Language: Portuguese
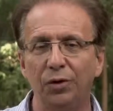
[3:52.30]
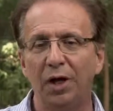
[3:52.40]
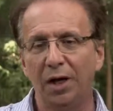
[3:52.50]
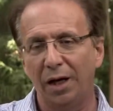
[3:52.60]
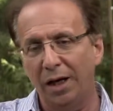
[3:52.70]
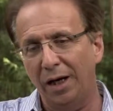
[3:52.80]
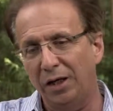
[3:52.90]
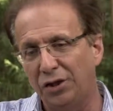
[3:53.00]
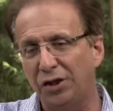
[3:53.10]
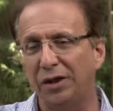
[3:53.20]
uh,
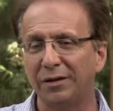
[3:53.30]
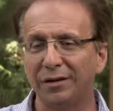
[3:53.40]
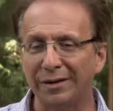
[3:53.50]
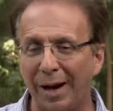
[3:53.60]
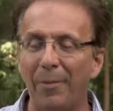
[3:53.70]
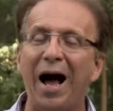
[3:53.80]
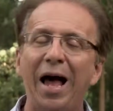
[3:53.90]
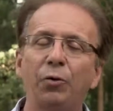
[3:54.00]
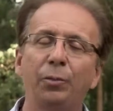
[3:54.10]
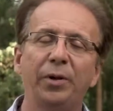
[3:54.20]
e de
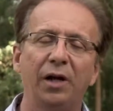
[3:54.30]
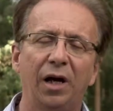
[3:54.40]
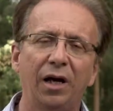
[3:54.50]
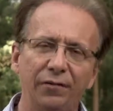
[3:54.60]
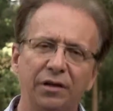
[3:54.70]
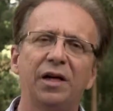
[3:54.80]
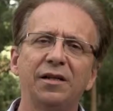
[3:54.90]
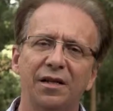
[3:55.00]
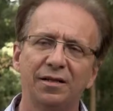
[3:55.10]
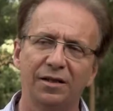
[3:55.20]
trabalho pela
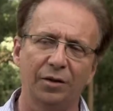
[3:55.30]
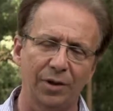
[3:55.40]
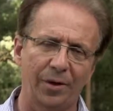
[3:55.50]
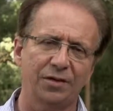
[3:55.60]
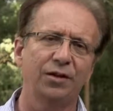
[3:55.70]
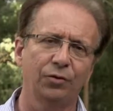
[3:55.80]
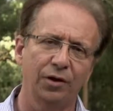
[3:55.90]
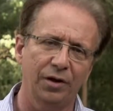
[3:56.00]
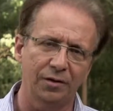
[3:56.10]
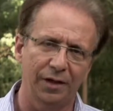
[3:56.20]
revitalização da bacia do
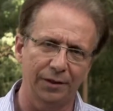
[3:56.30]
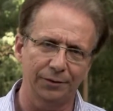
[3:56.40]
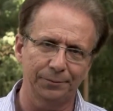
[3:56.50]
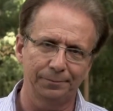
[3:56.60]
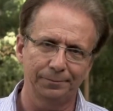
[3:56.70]
Rio das Vegas.